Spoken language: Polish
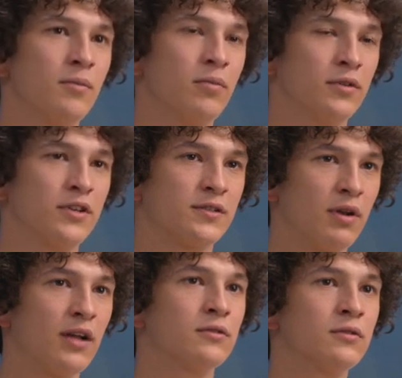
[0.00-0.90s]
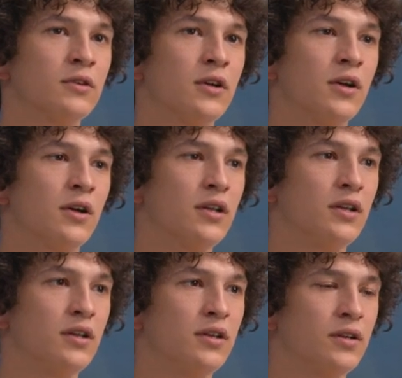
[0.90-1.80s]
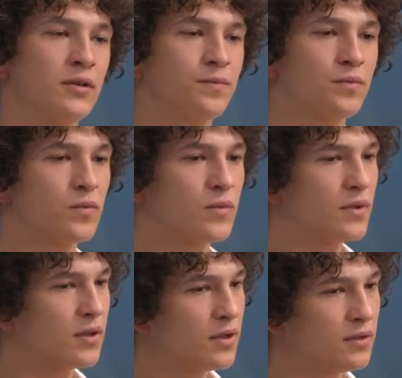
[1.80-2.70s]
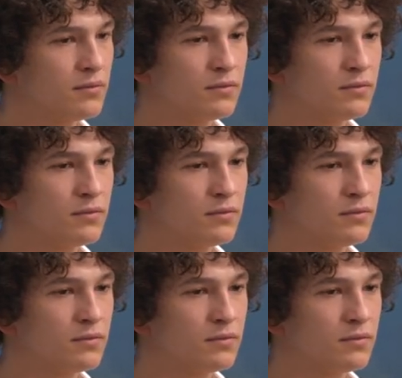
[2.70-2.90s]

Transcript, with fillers: podczas planu i, i